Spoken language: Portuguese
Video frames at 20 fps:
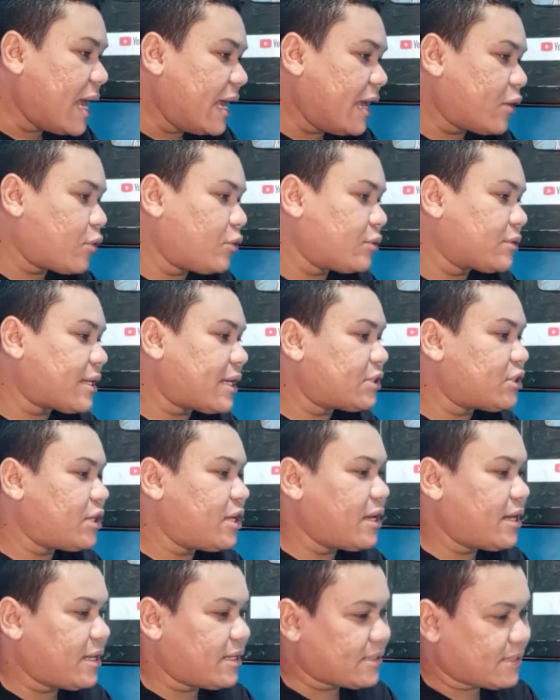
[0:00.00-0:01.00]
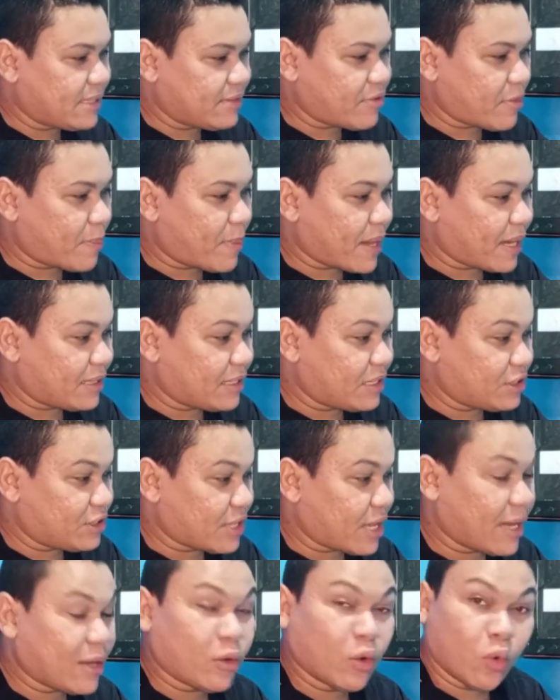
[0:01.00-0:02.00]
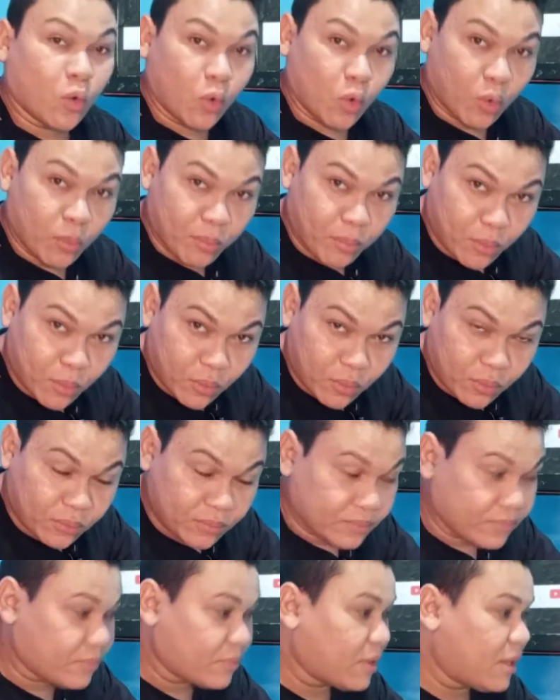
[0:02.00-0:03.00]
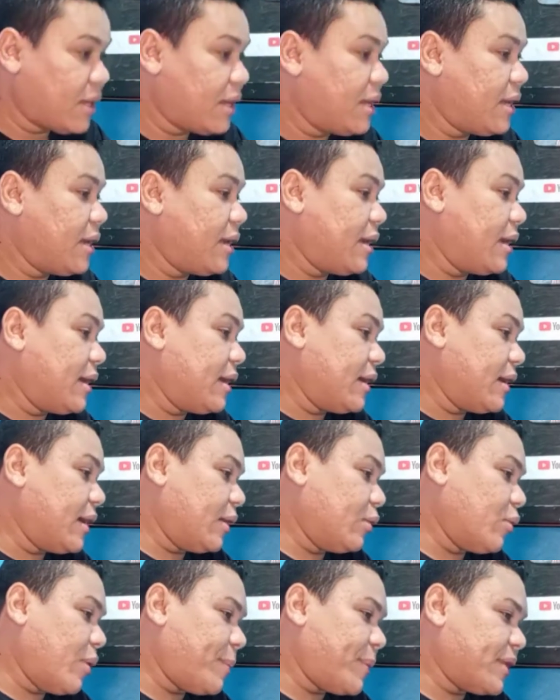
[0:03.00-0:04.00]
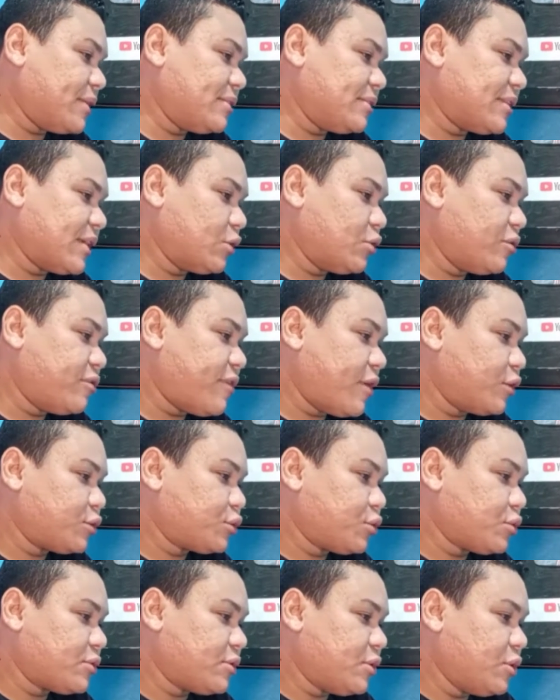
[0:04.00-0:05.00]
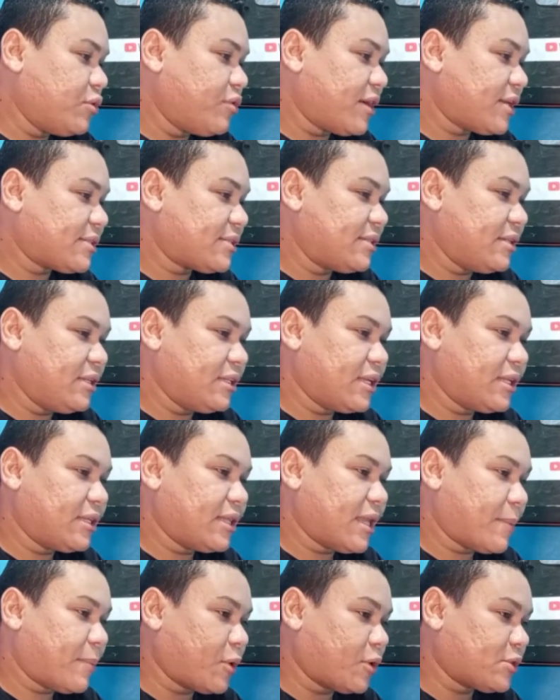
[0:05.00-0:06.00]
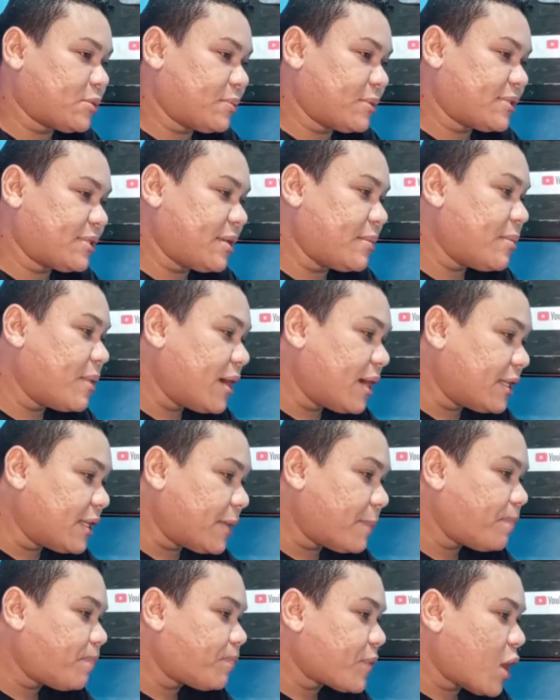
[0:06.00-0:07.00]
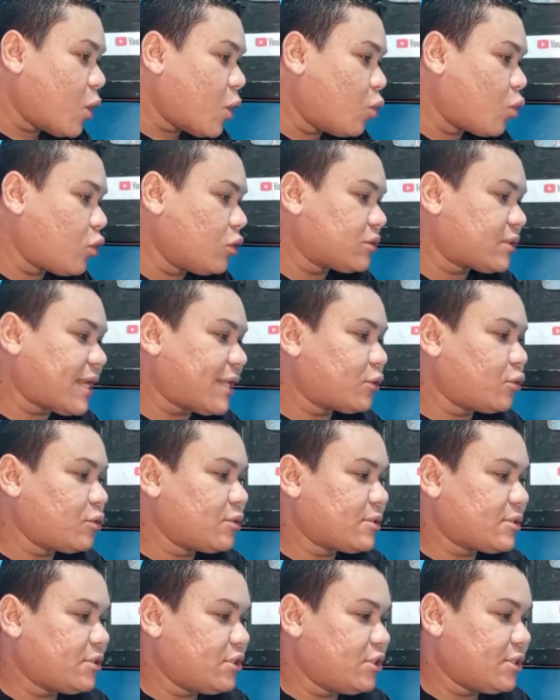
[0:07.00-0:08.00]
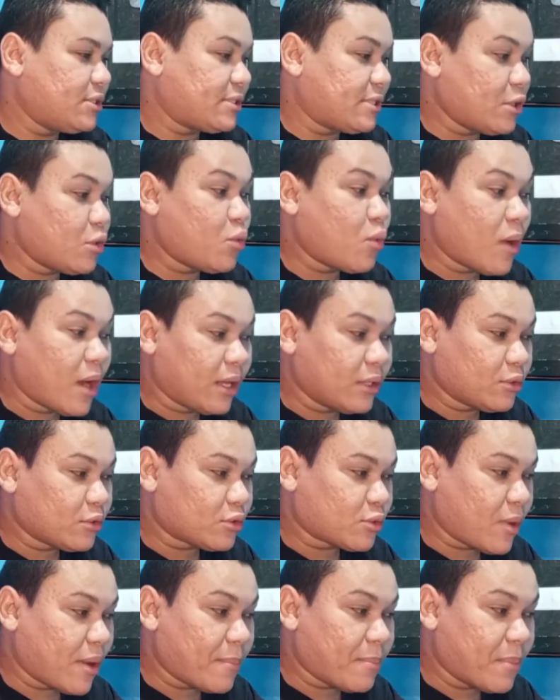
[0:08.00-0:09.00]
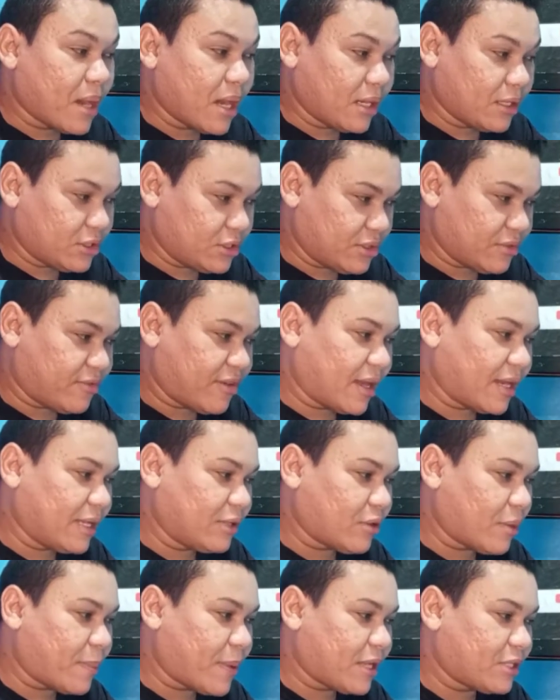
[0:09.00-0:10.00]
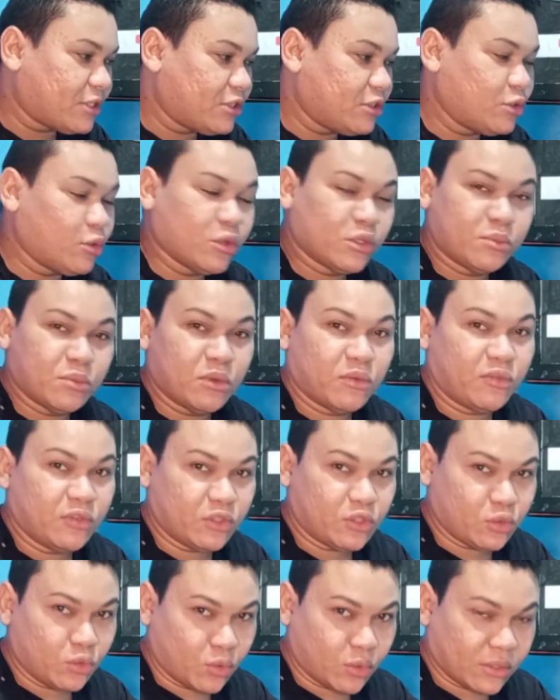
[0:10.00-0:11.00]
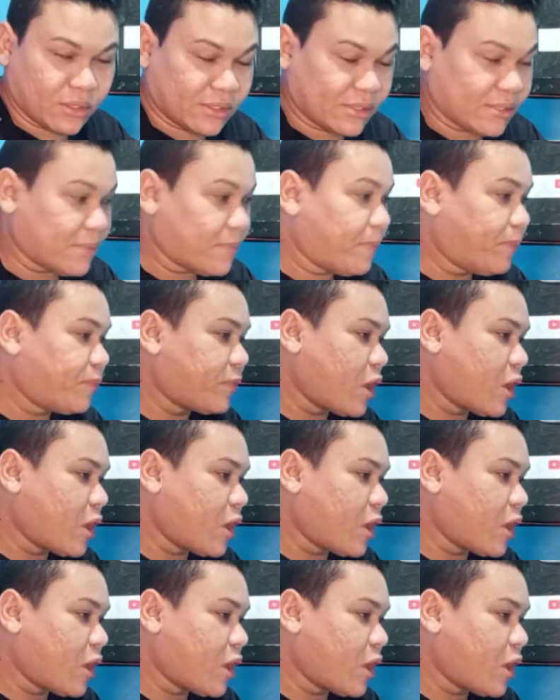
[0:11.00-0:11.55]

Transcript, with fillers: Em contagem regressiva para deixar a Globo, o apresentador Fausto Silva assina na próxima semana o contrato de cinco anos com a Band, valendo a partir de 2022.